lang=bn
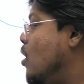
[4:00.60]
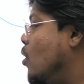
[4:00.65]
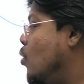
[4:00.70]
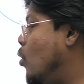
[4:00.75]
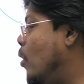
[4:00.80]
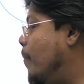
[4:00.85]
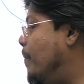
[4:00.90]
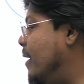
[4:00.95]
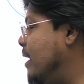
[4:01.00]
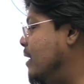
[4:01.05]

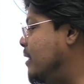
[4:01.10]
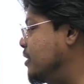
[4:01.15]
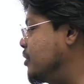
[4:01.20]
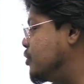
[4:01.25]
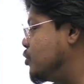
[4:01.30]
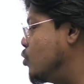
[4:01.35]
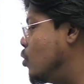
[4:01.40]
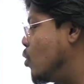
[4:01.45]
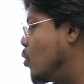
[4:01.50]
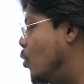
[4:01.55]
গোপাল
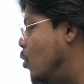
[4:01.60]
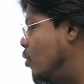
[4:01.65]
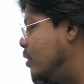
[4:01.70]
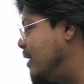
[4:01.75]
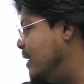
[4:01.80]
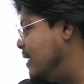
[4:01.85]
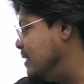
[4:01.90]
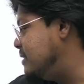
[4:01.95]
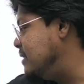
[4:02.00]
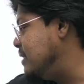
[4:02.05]
কৃষ্ণ
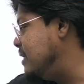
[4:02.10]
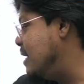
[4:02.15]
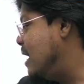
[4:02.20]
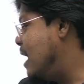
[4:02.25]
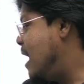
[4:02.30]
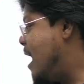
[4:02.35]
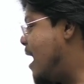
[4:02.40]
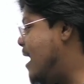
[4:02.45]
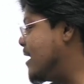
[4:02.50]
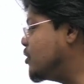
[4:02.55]
গোখলেজি
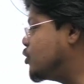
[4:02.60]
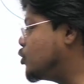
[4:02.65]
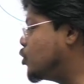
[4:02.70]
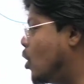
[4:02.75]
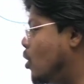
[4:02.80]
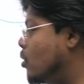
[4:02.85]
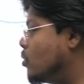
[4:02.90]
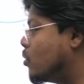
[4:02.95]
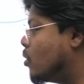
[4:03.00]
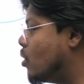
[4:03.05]
অ্যান্ড
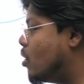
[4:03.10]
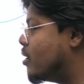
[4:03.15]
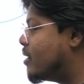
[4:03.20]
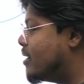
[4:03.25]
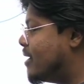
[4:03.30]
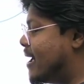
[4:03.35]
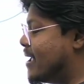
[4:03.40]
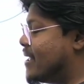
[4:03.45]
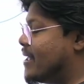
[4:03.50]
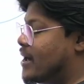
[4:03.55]
শঙ্কর
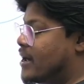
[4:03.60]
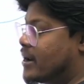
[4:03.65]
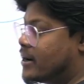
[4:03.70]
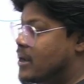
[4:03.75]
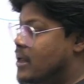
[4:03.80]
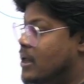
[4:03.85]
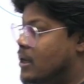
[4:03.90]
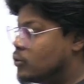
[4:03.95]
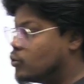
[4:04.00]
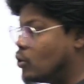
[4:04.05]
নায়ার
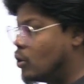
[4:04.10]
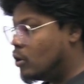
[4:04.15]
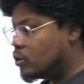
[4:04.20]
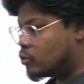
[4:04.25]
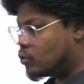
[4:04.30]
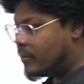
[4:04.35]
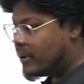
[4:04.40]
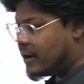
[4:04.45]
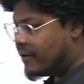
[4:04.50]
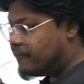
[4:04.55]
তো
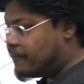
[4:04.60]
তোমরা